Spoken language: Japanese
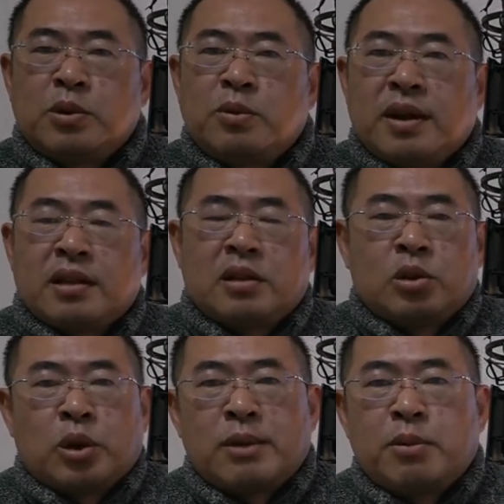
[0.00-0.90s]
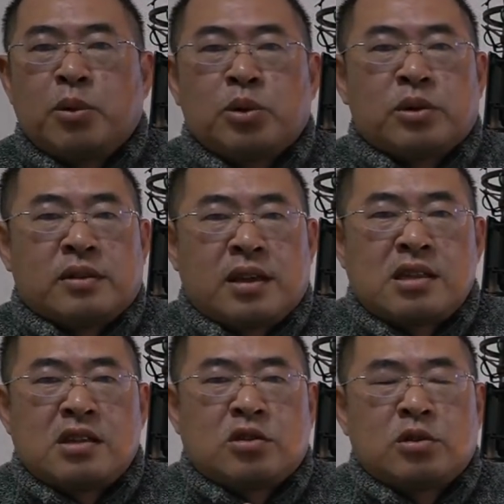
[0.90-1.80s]
自分はドライブモード
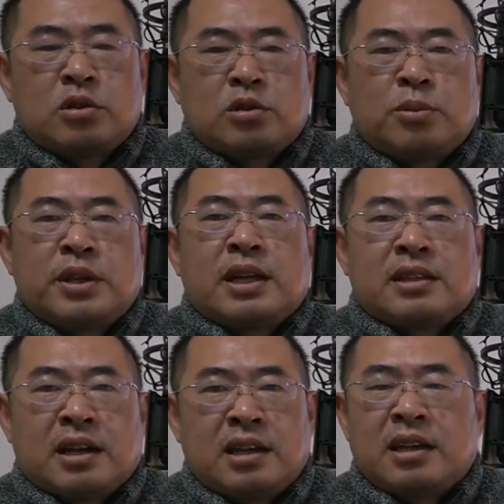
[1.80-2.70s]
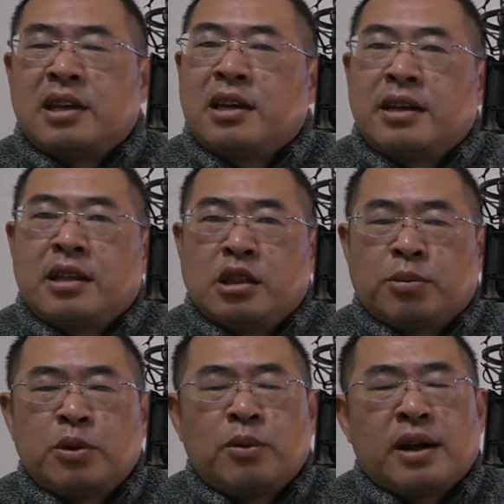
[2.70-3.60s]
で前進するつもりだったり
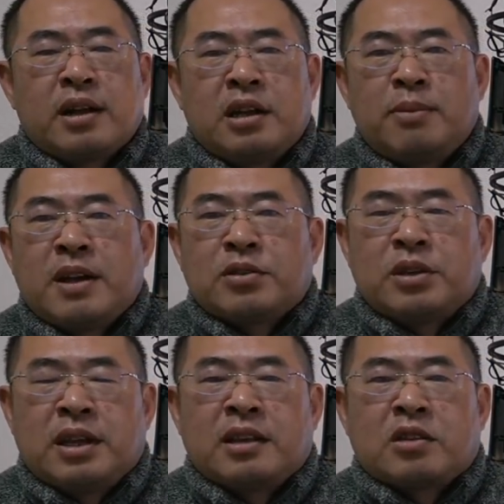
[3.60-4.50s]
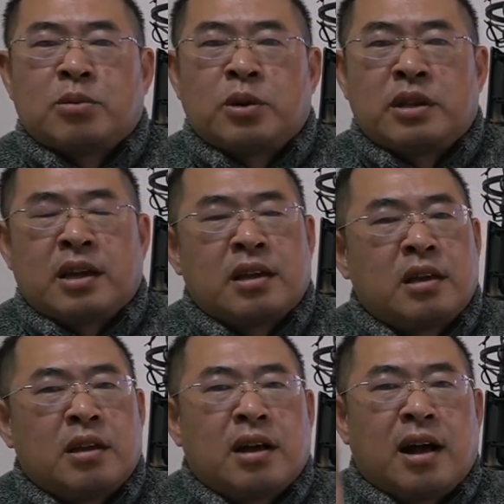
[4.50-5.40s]
自分はリバースに入れたつも
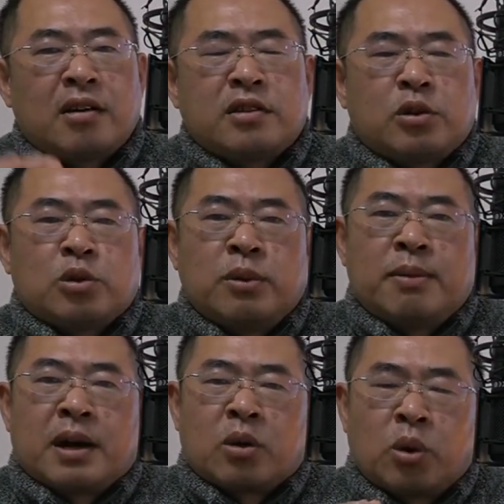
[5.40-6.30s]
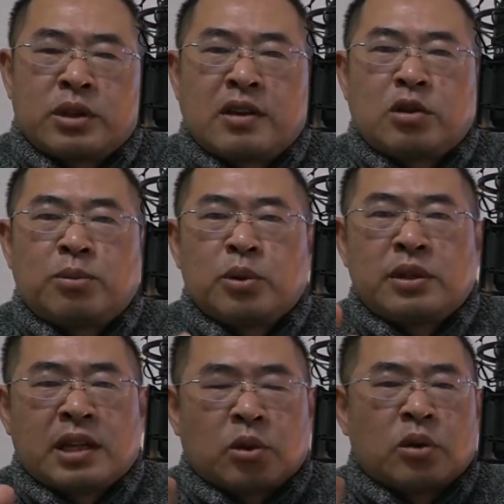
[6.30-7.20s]
りでアクセルを踏めば後退
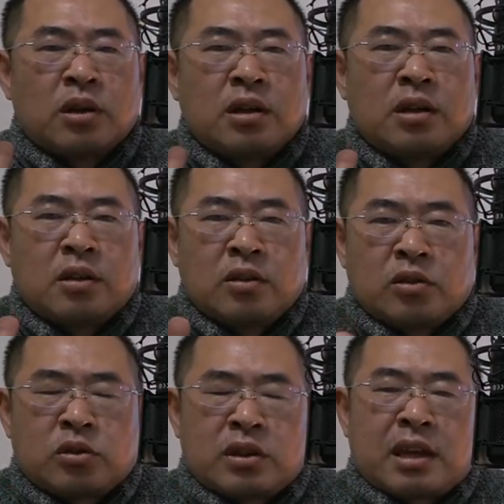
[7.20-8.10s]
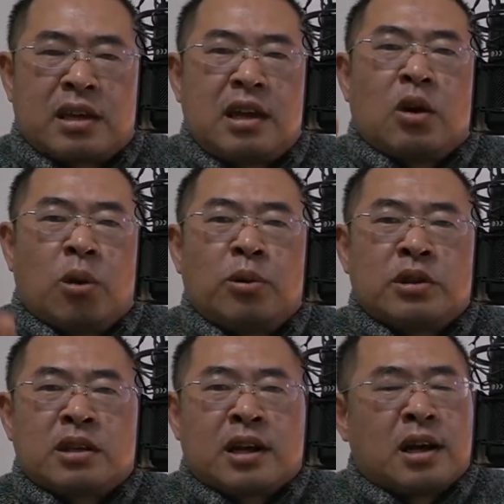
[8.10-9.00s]
するものだとてっき
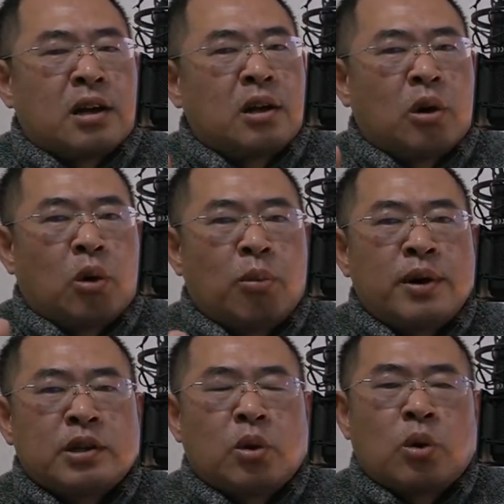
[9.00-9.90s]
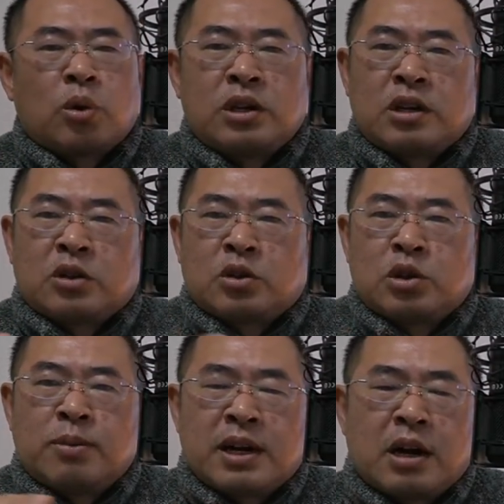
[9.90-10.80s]
り思ってたら思わぬ方向
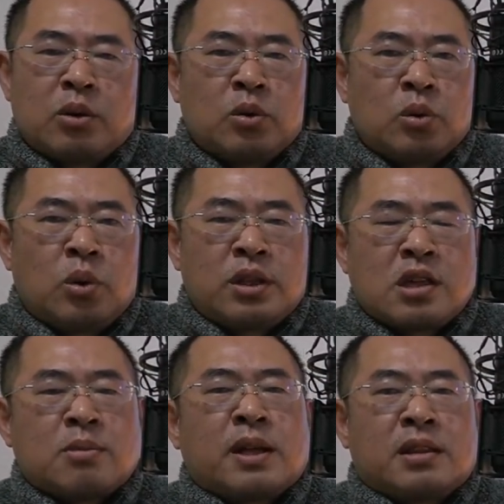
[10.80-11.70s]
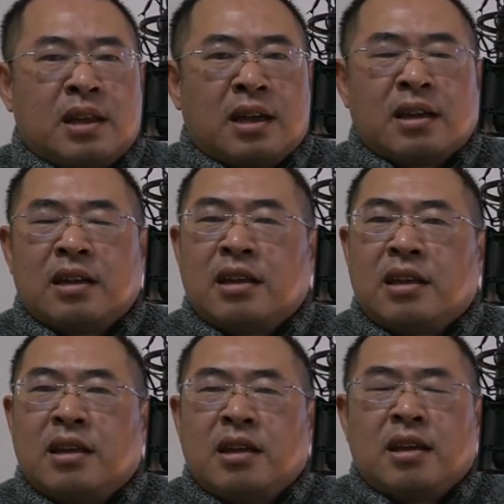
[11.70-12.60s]
に車が動いてしまって、